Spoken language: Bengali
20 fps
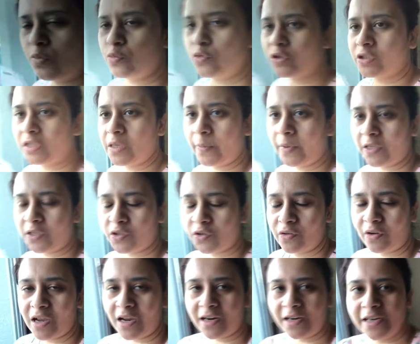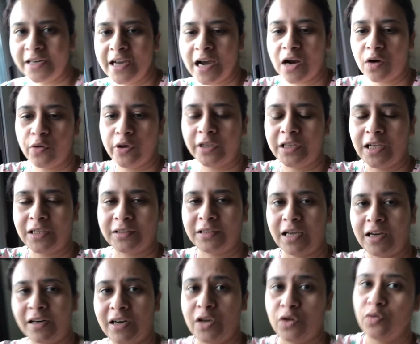বুঝতে পারছো না ক্লিয়ার ওয়েদার
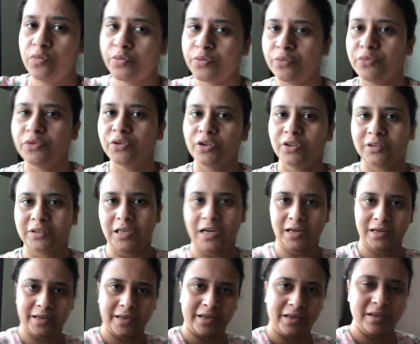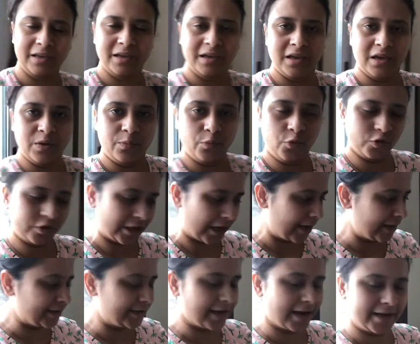থাকলে খুব সুন্দর থাকে
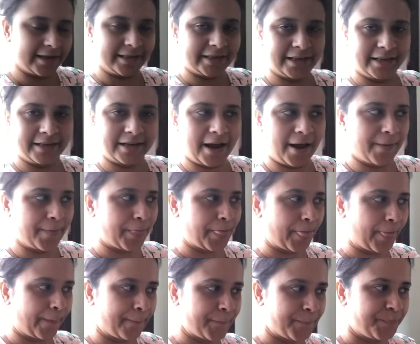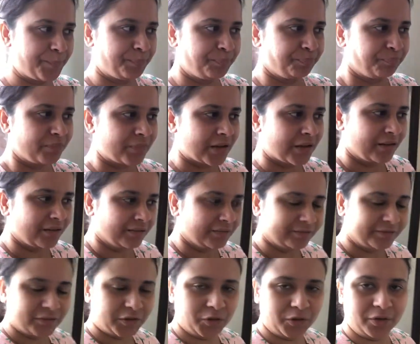বোঝাই যায় সেটা
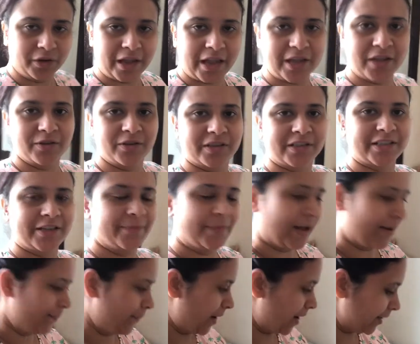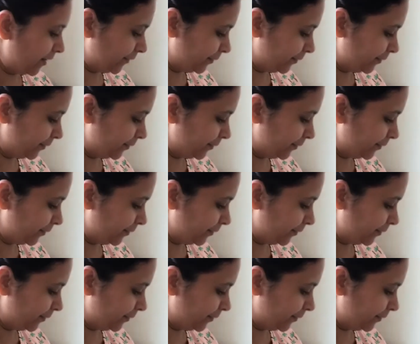তো এই হচ্ছে ব্যাপার